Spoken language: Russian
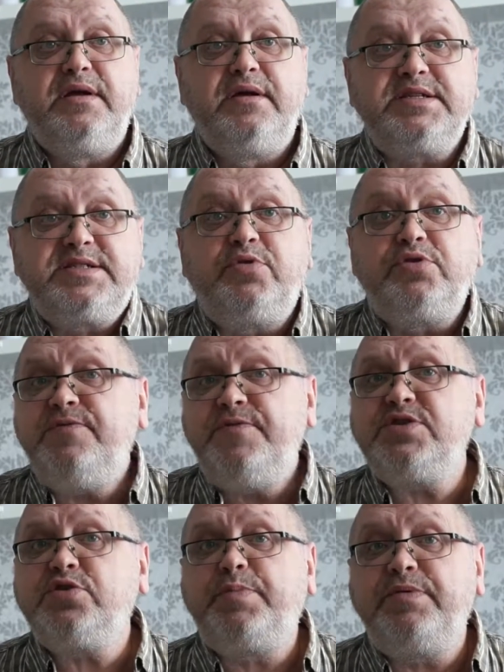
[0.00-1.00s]
Рассмотрим
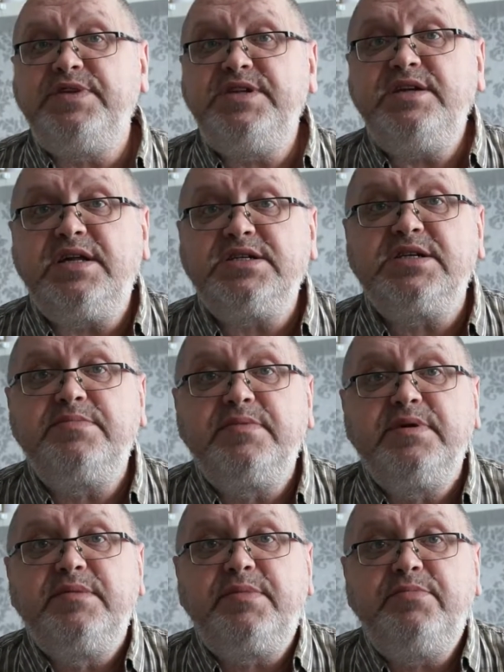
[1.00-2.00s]
физику поведения наших
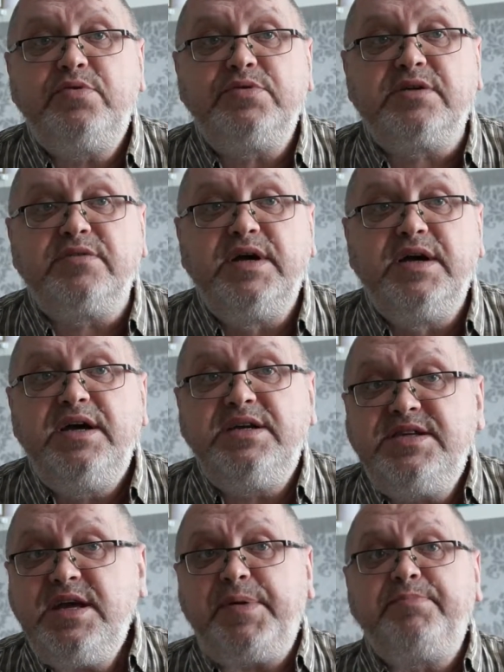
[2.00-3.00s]
пробиотиков.
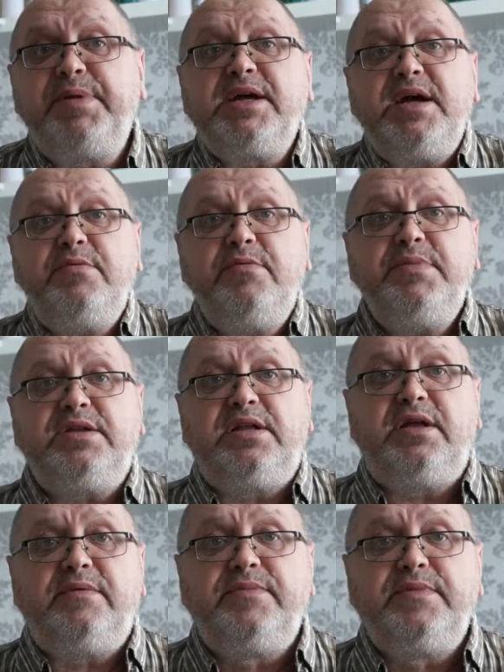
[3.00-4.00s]
Идеи предполагаемого
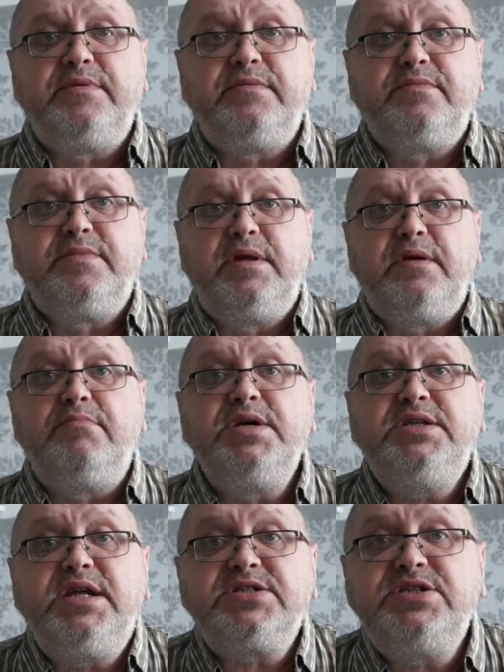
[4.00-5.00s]
метода. Мы
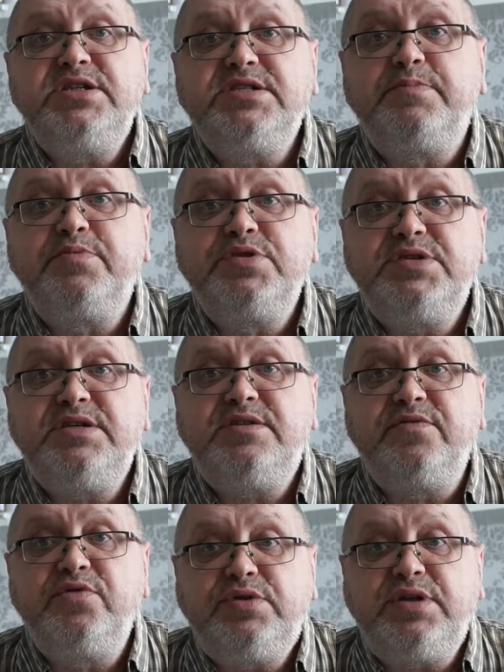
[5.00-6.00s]
должны запустить
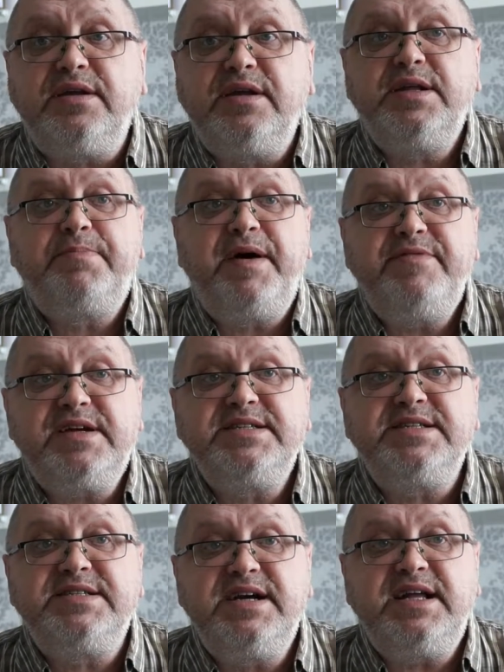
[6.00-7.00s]
внутрь, на
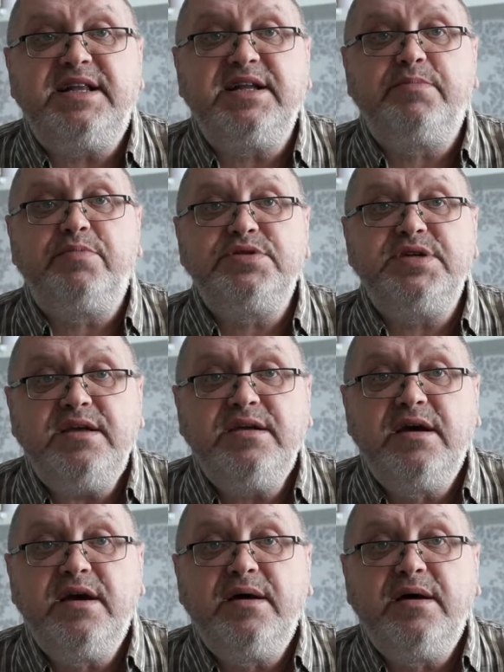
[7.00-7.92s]
поверхность дыхательных путей,